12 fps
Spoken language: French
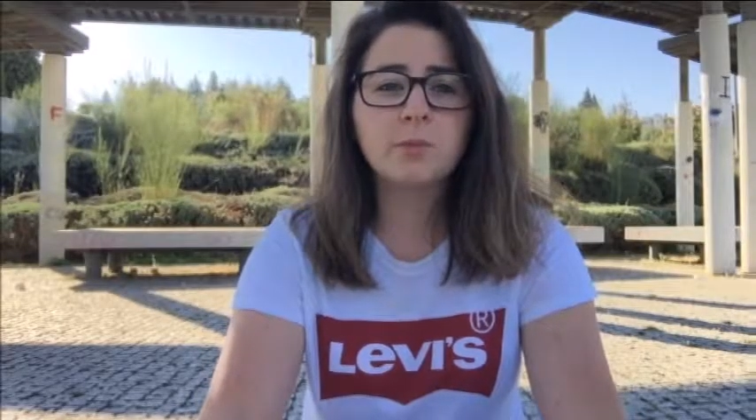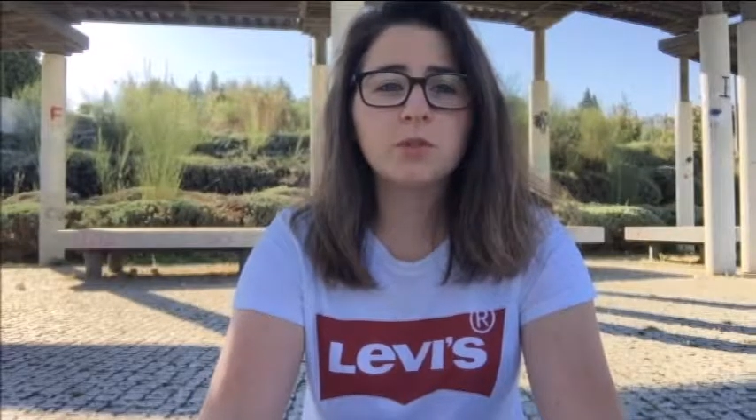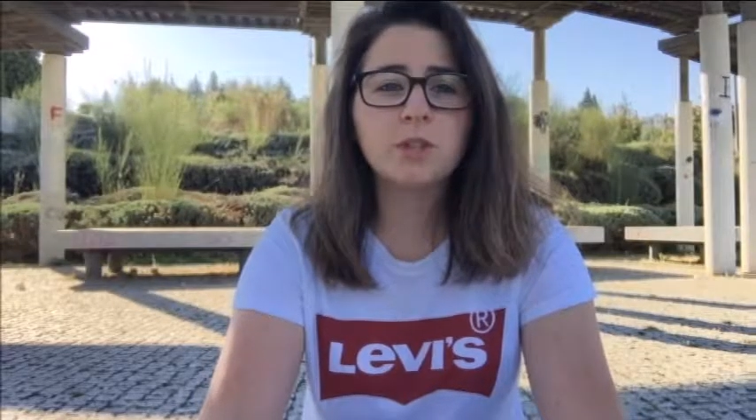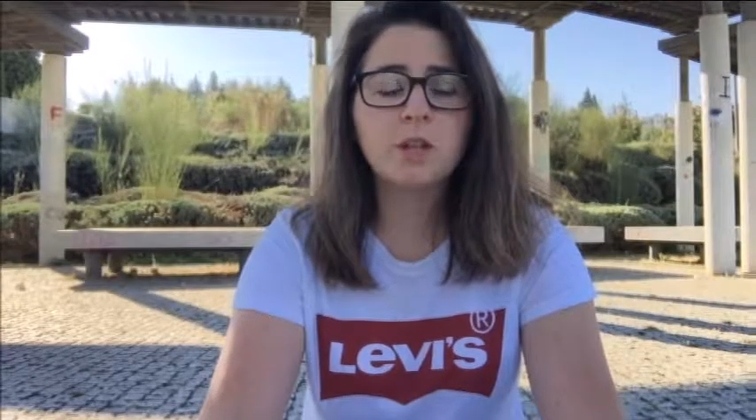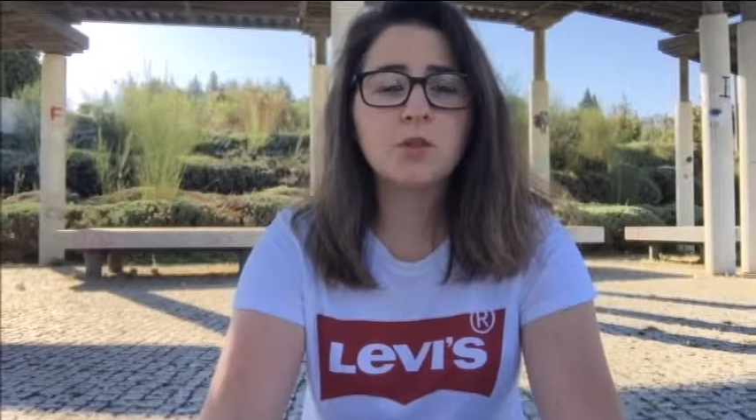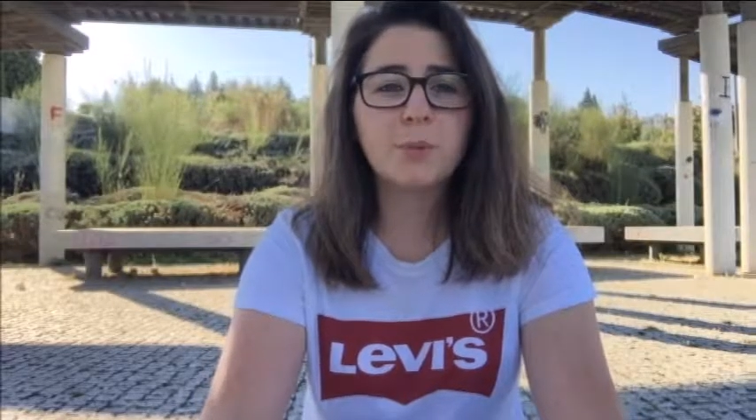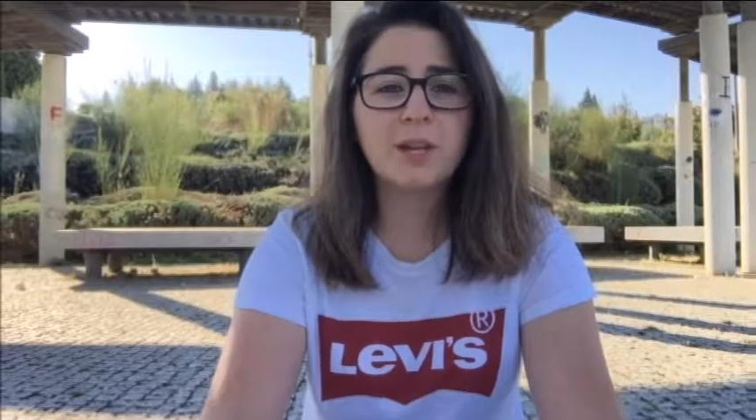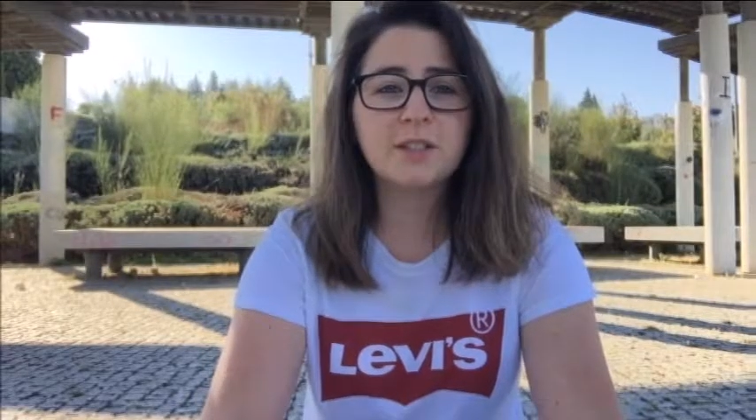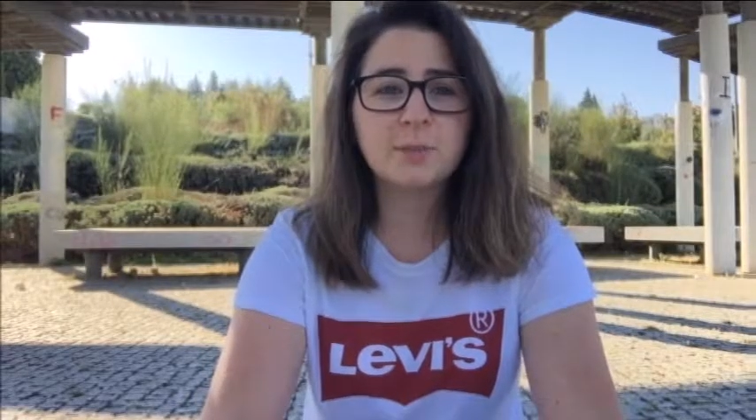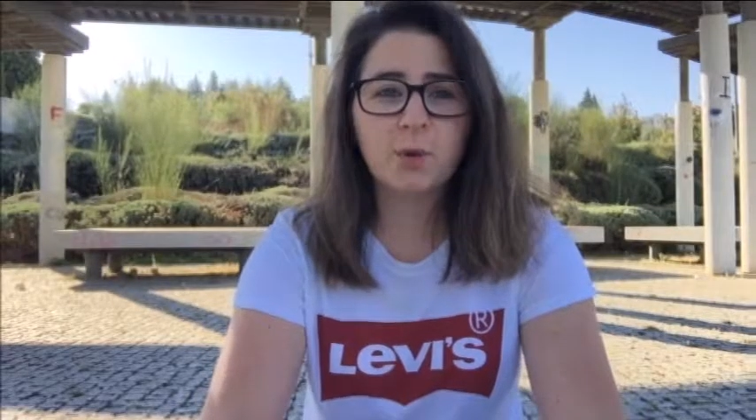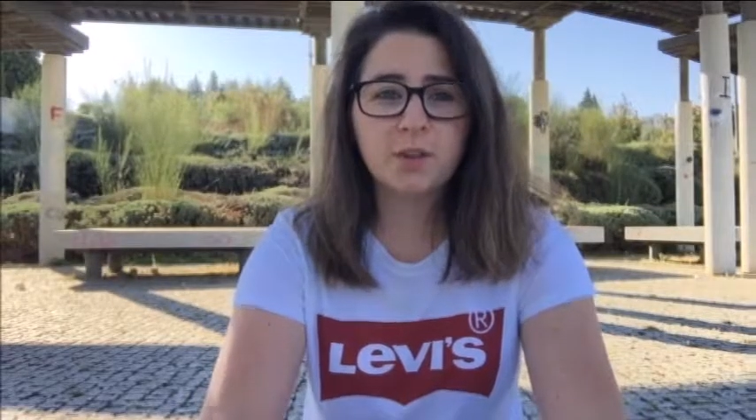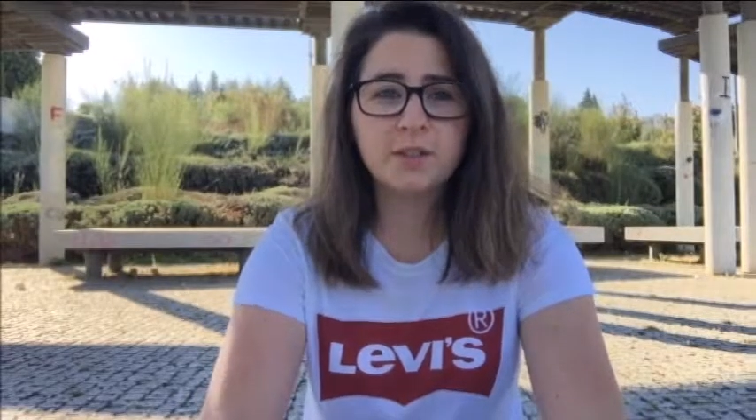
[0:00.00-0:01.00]
mon stage, je suis
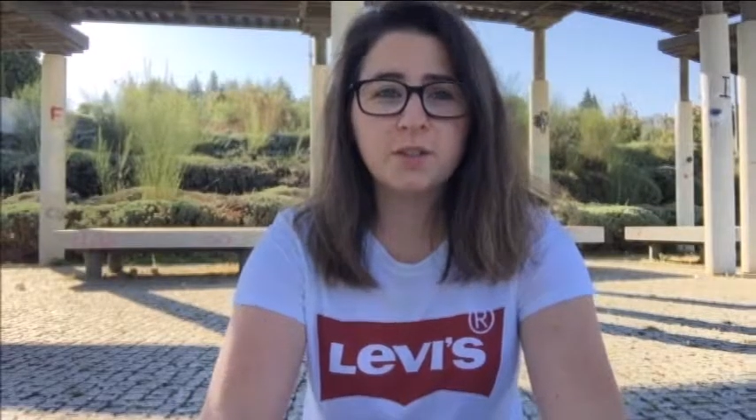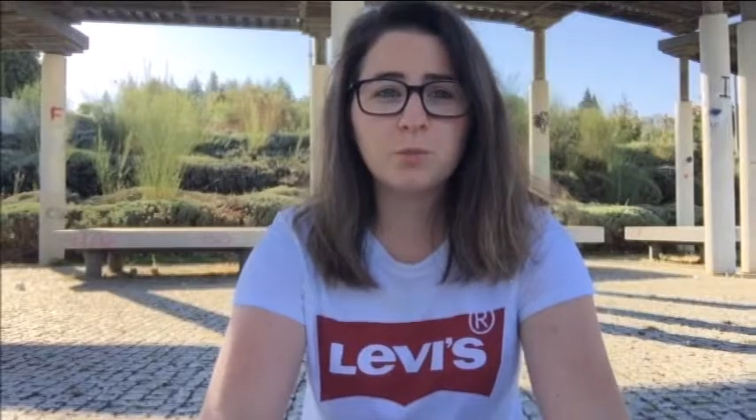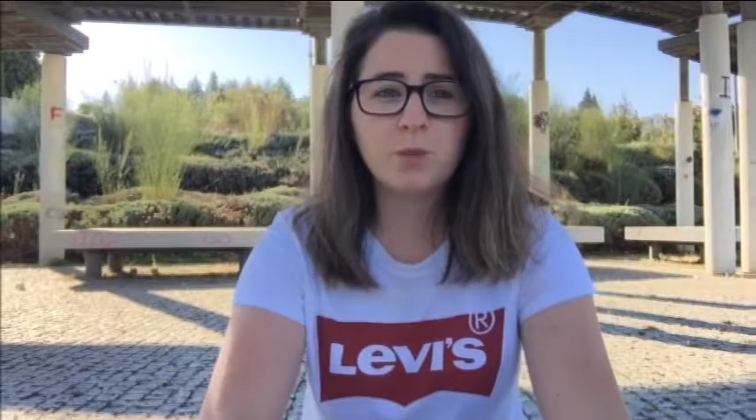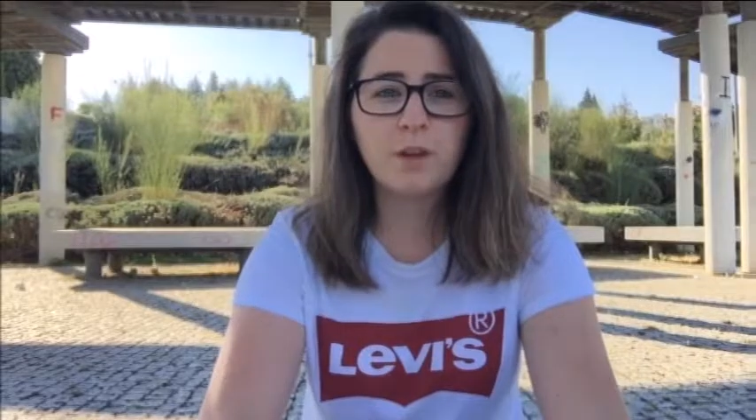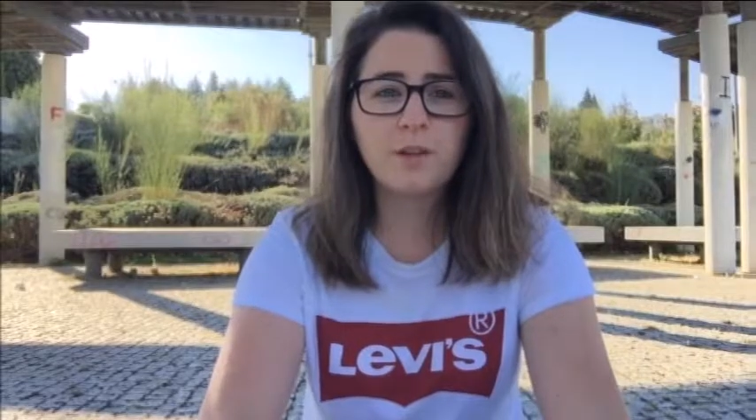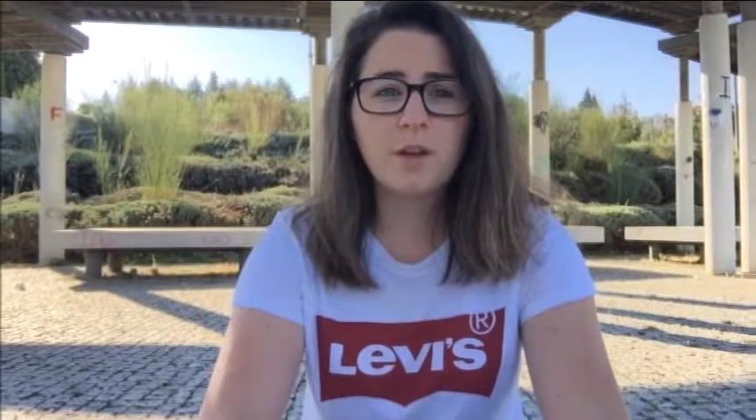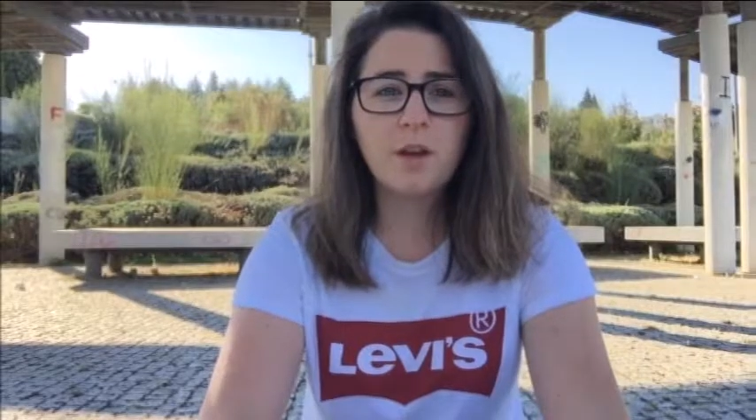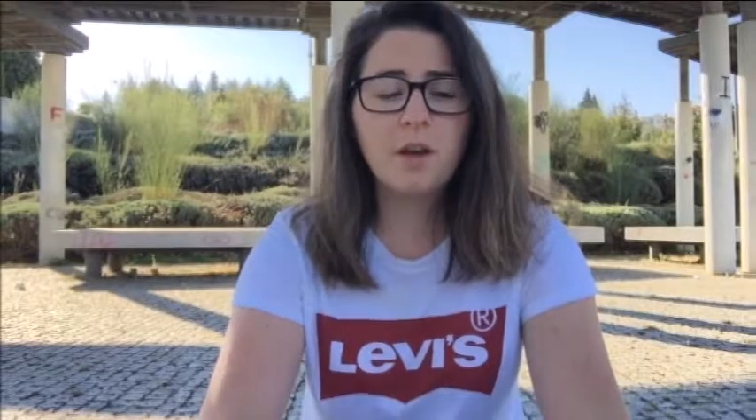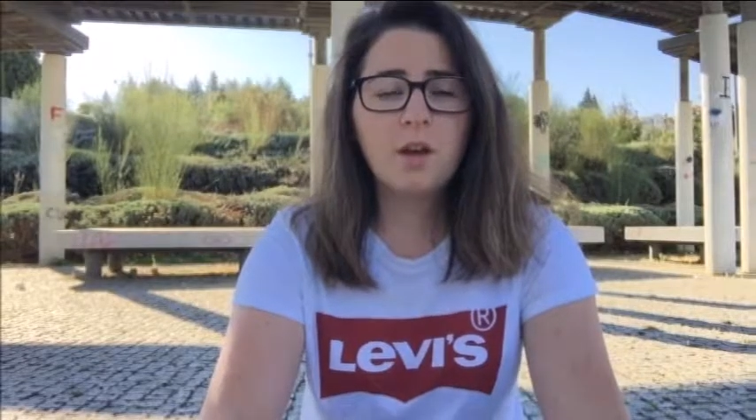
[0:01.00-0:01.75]
pratiquement restée muette.